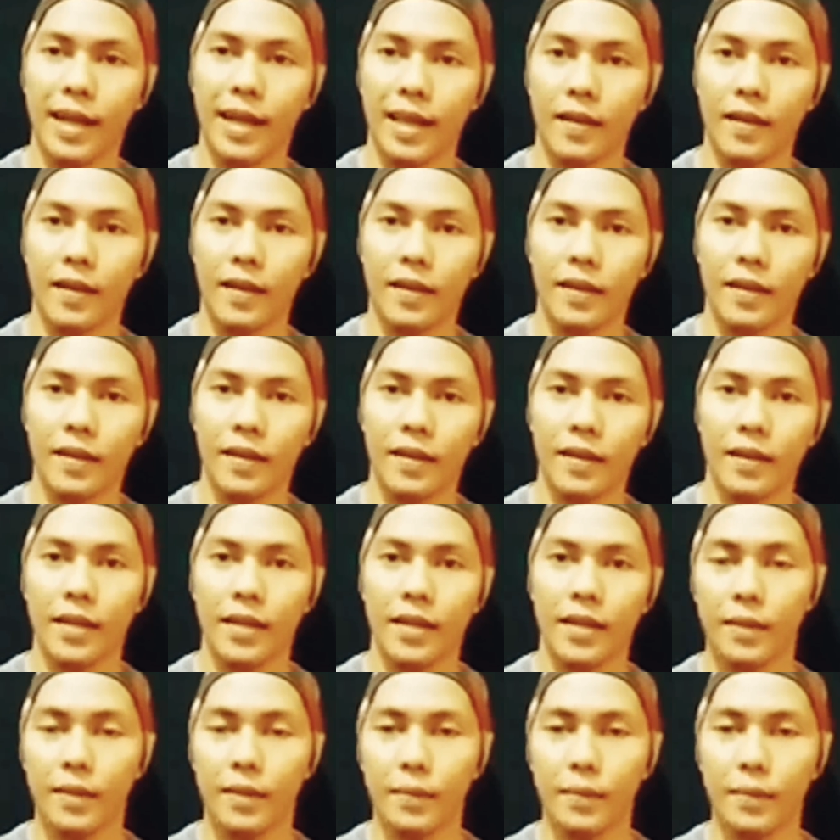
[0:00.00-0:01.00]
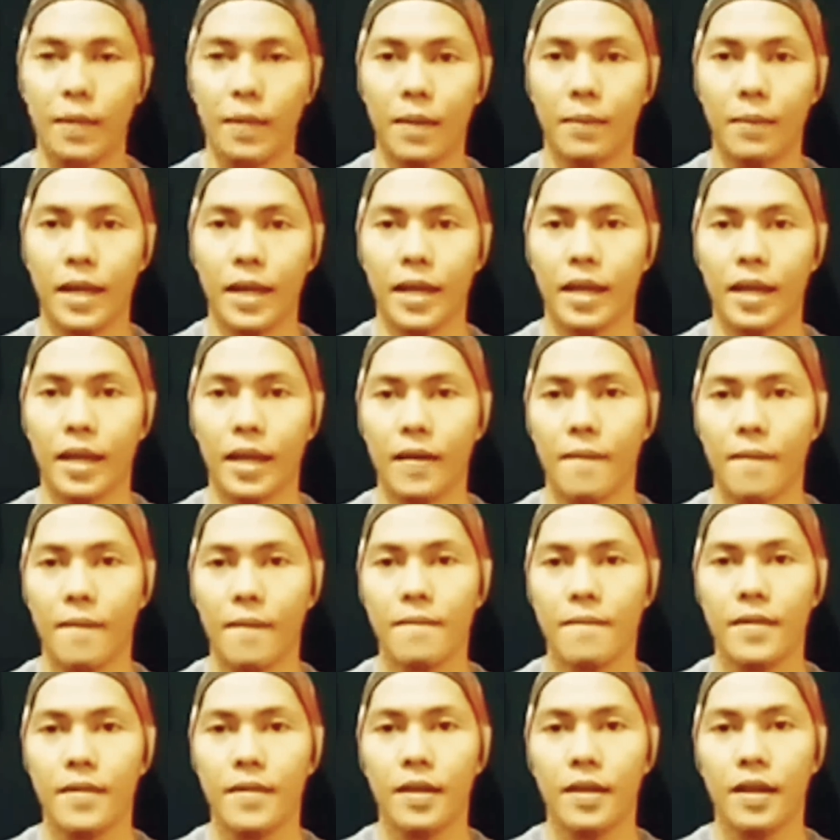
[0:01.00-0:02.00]
Artinya, mungkin orang
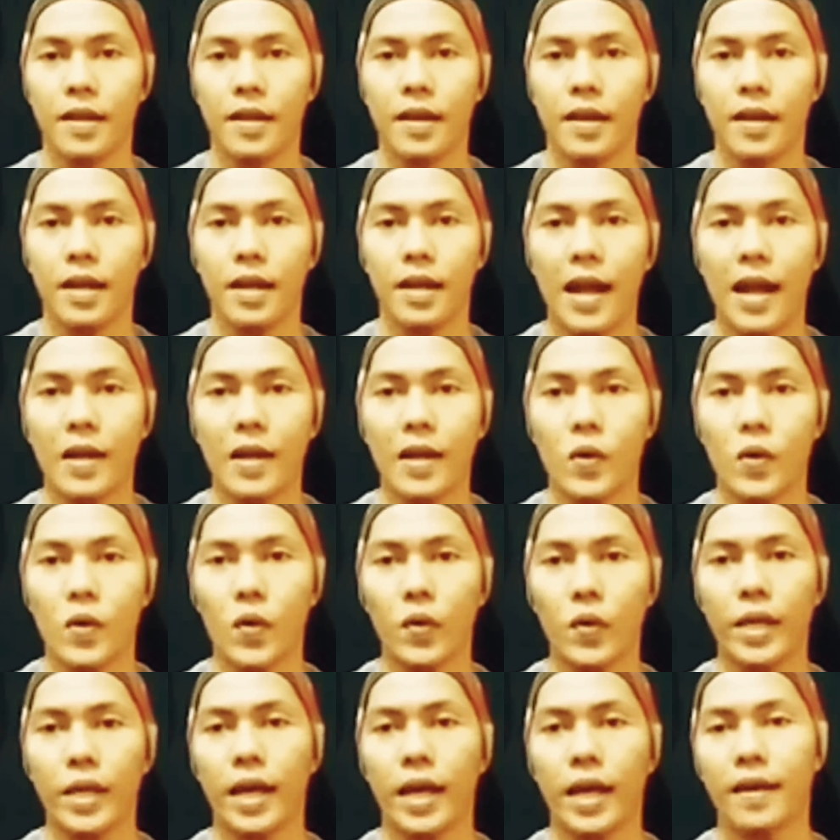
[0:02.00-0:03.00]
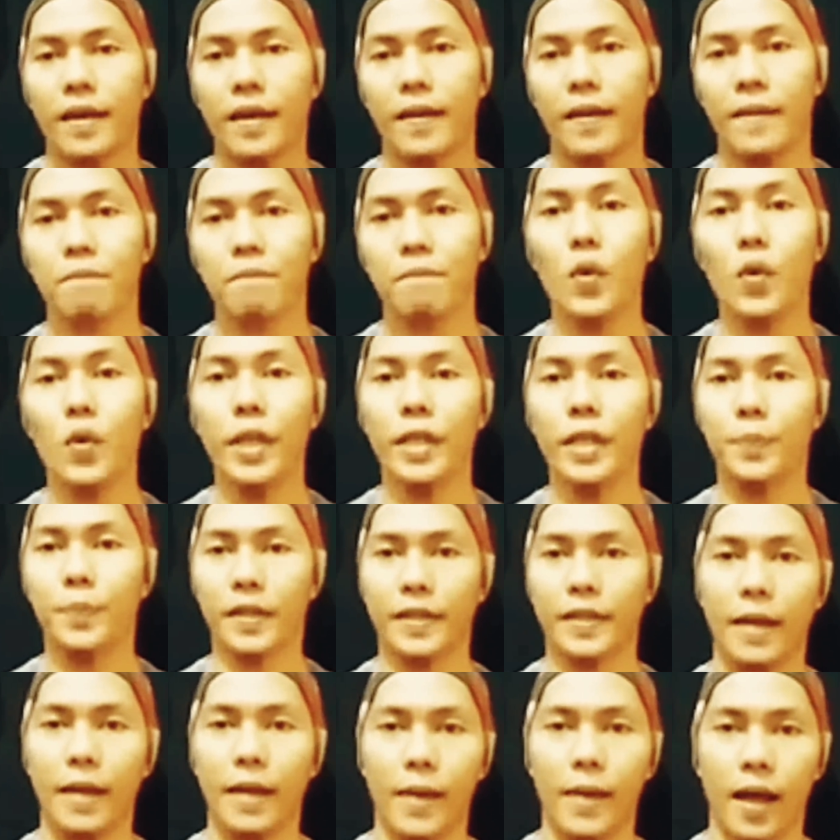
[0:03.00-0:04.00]
ini dulu-dulunya dekat dengan Habib
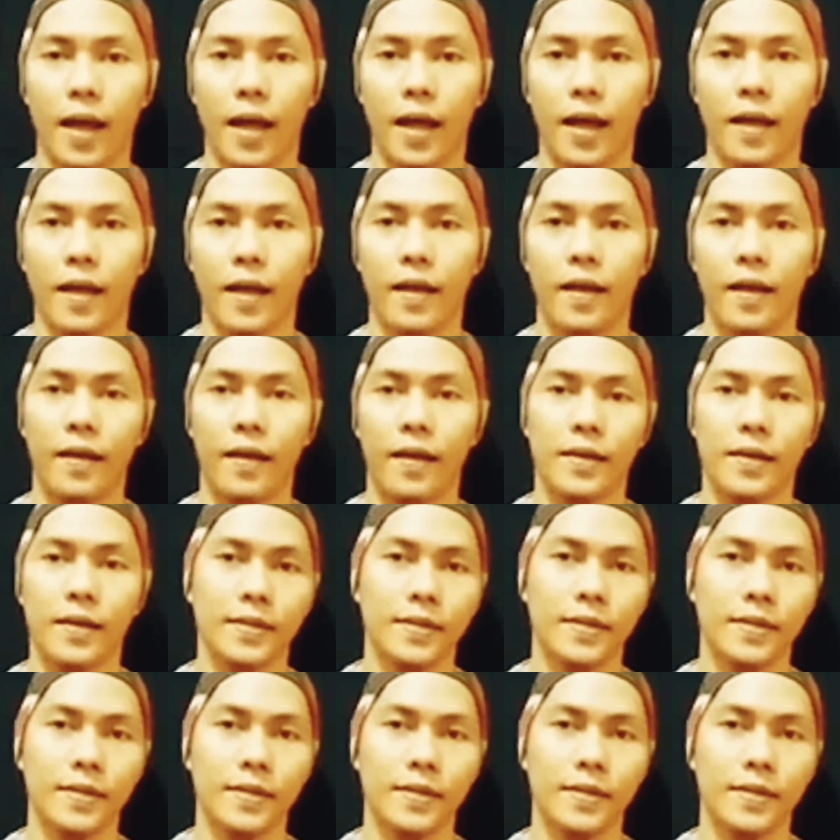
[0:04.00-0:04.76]
Bahar bin Smith.